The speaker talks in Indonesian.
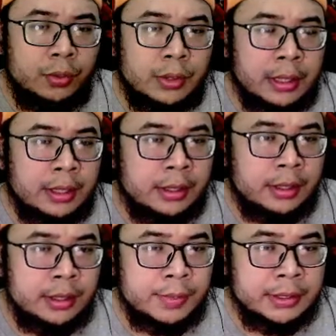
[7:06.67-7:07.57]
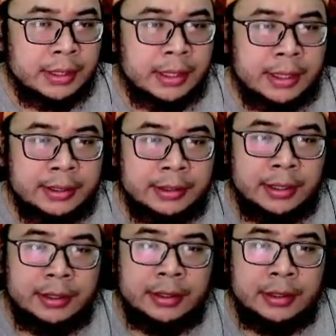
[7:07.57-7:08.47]
Nah, ini biasanya nge-crash, guys,
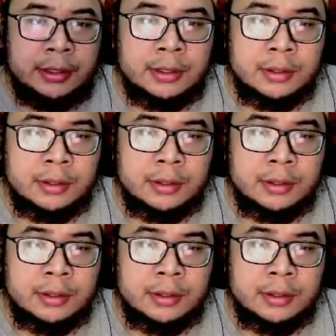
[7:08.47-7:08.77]
di sini.